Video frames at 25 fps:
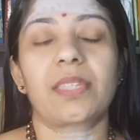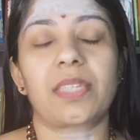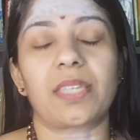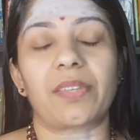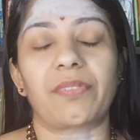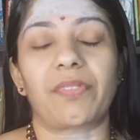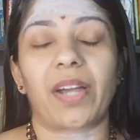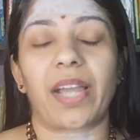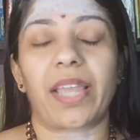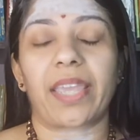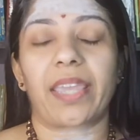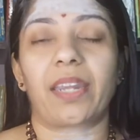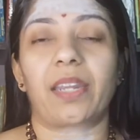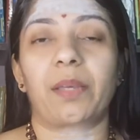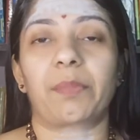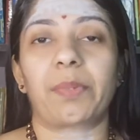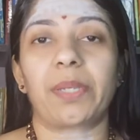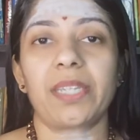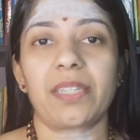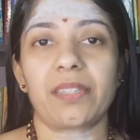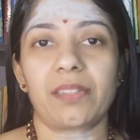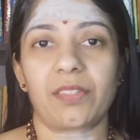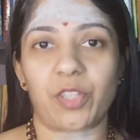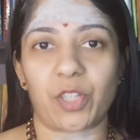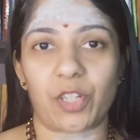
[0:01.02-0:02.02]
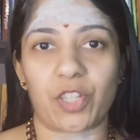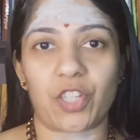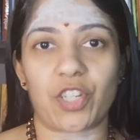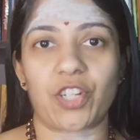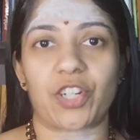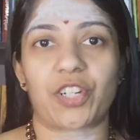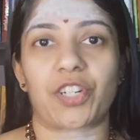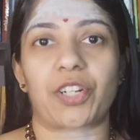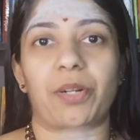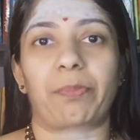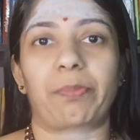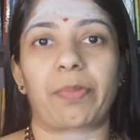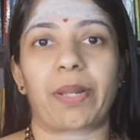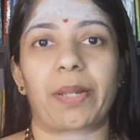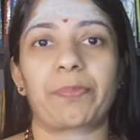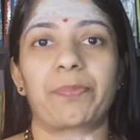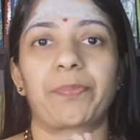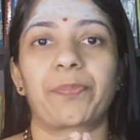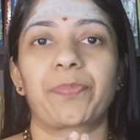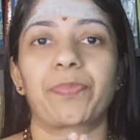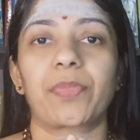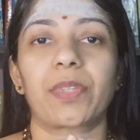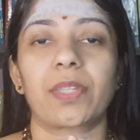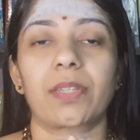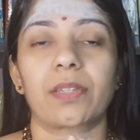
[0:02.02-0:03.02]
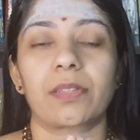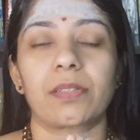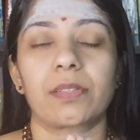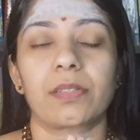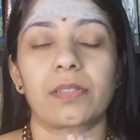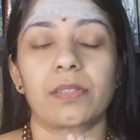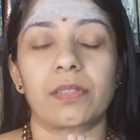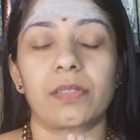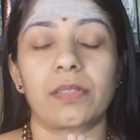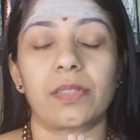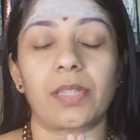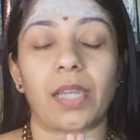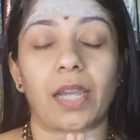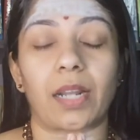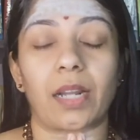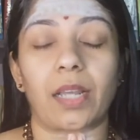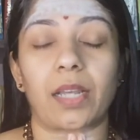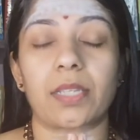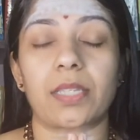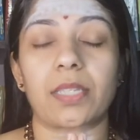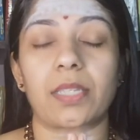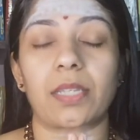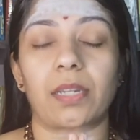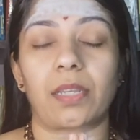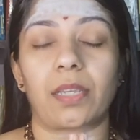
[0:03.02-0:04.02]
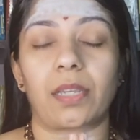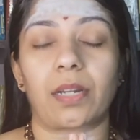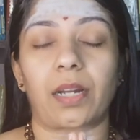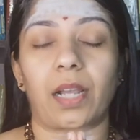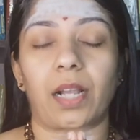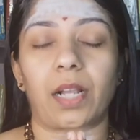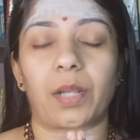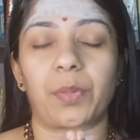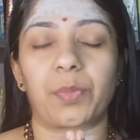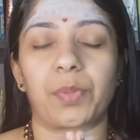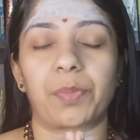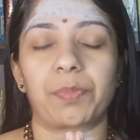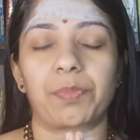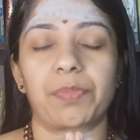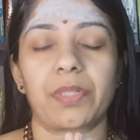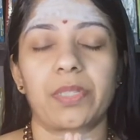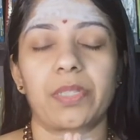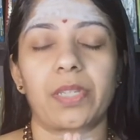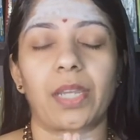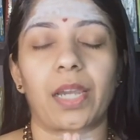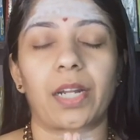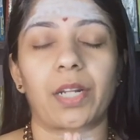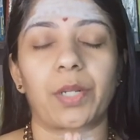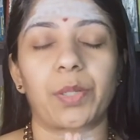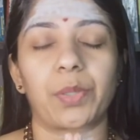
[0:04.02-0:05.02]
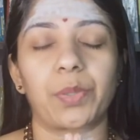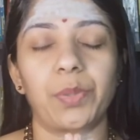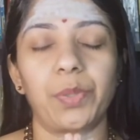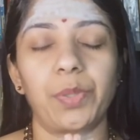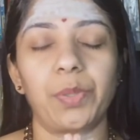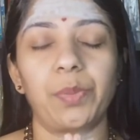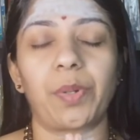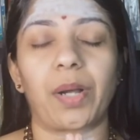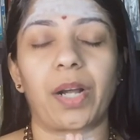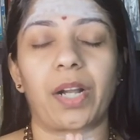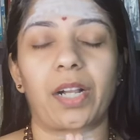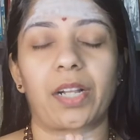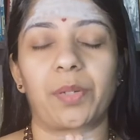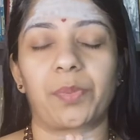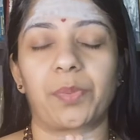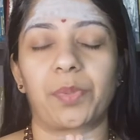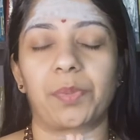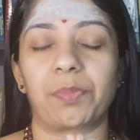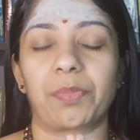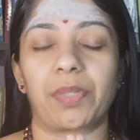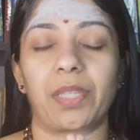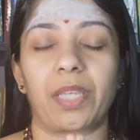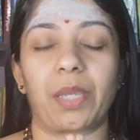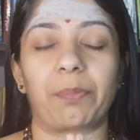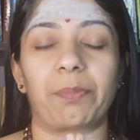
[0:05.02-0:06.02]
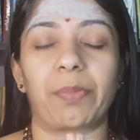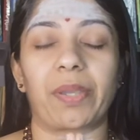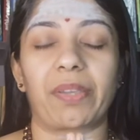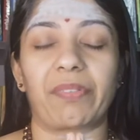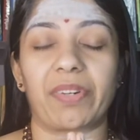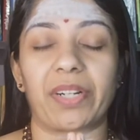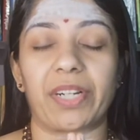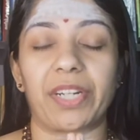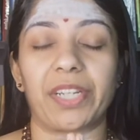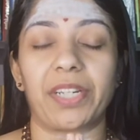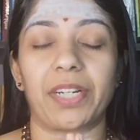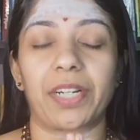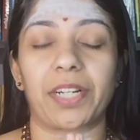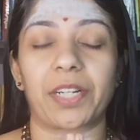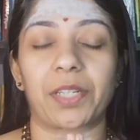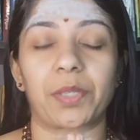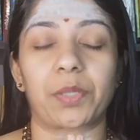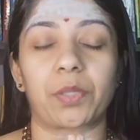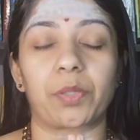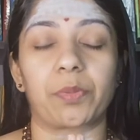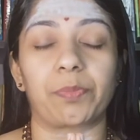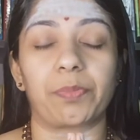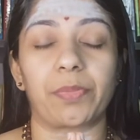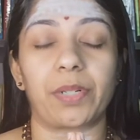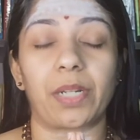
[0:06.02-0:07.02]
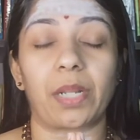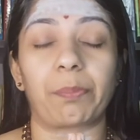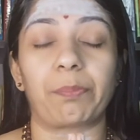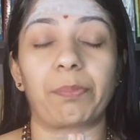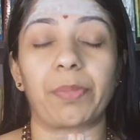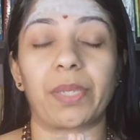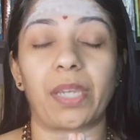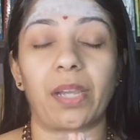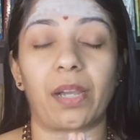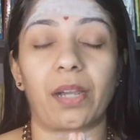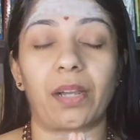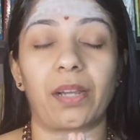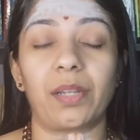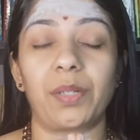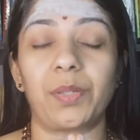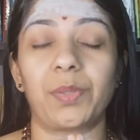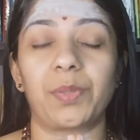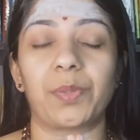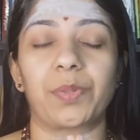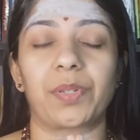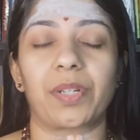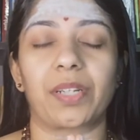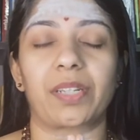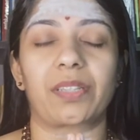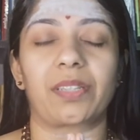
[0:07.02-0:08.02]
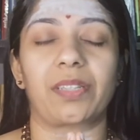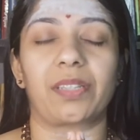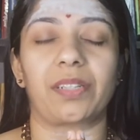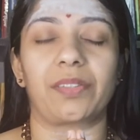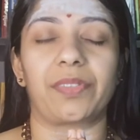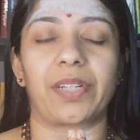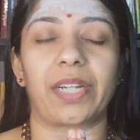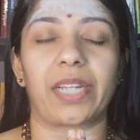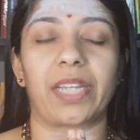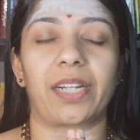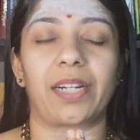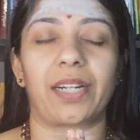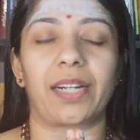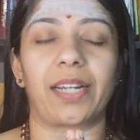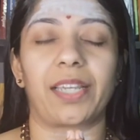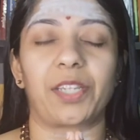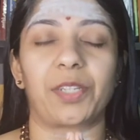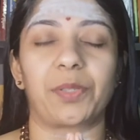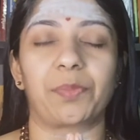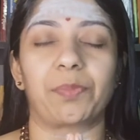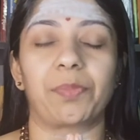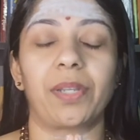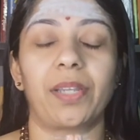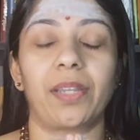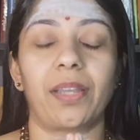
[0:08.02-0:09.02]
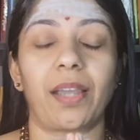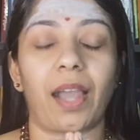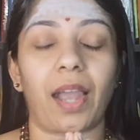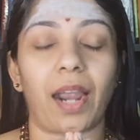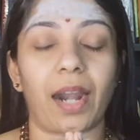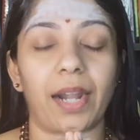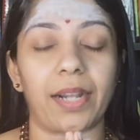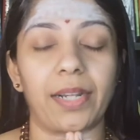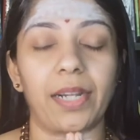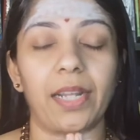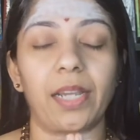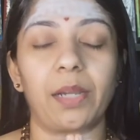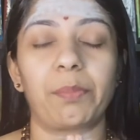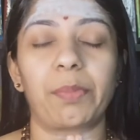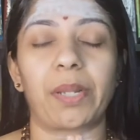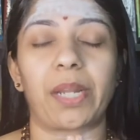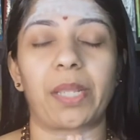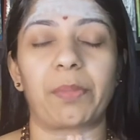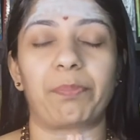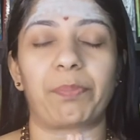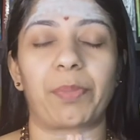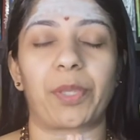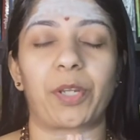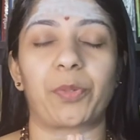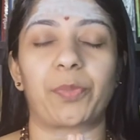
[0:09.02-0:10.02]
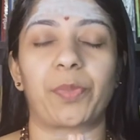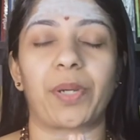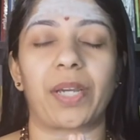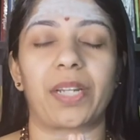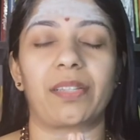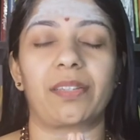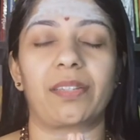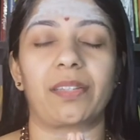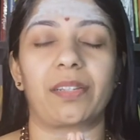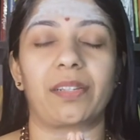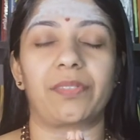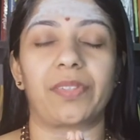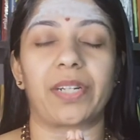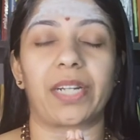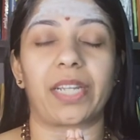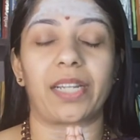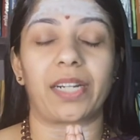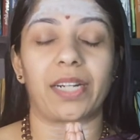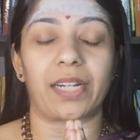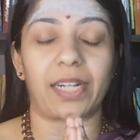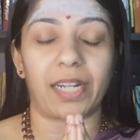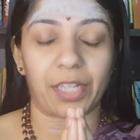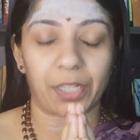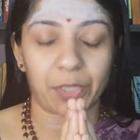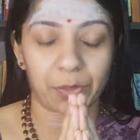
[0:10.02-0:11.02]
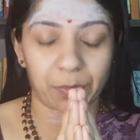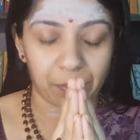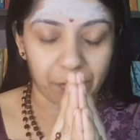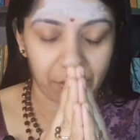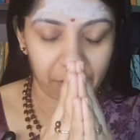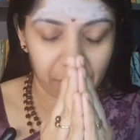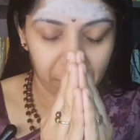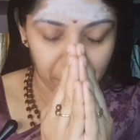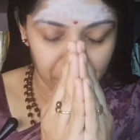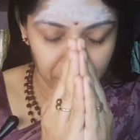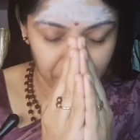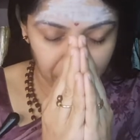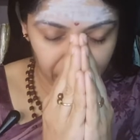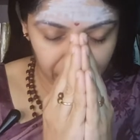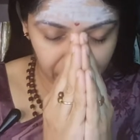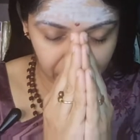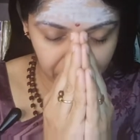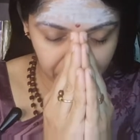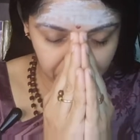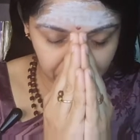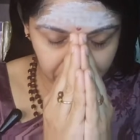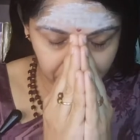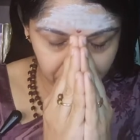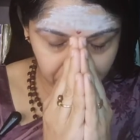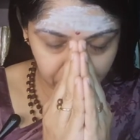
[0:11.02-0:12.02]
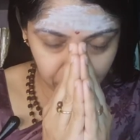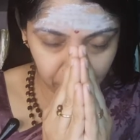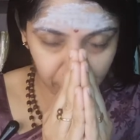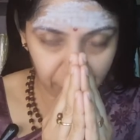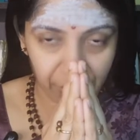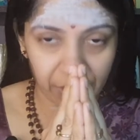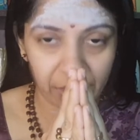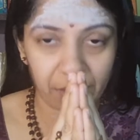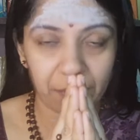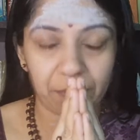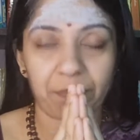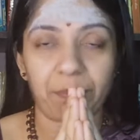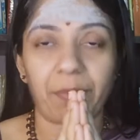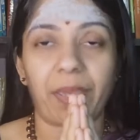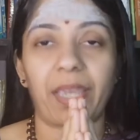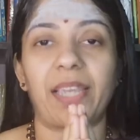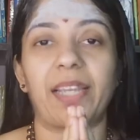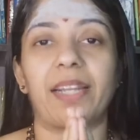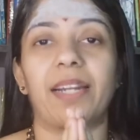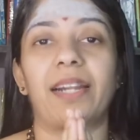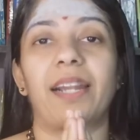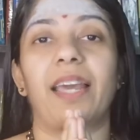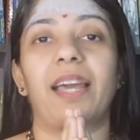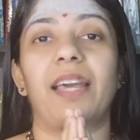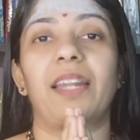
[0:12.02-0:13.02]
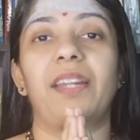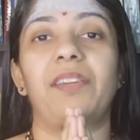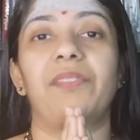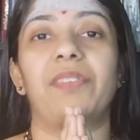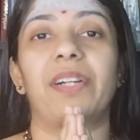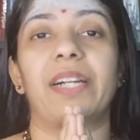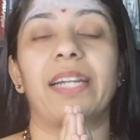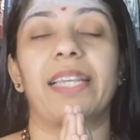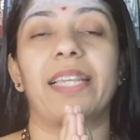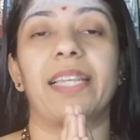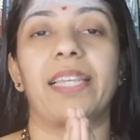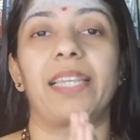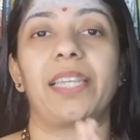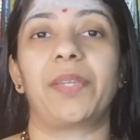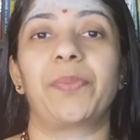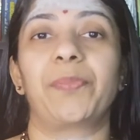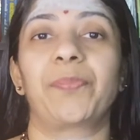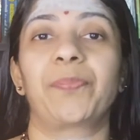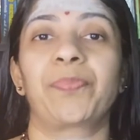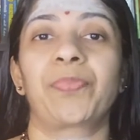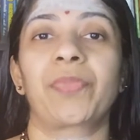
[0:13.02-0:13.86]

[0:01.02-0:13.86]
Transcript: சிவாய நம திருச்சிற்றம்பலம் ஞானாசிரியராகவும் ஞான குருவாகவும் எம்மை வழிநடத்தும் நம்பி ஆரூரர் திருவடிகளையும் அண்ணாமலை பெருமான் திருவடிகளையும் மனம் மொழி மெய்களால் வணங்கி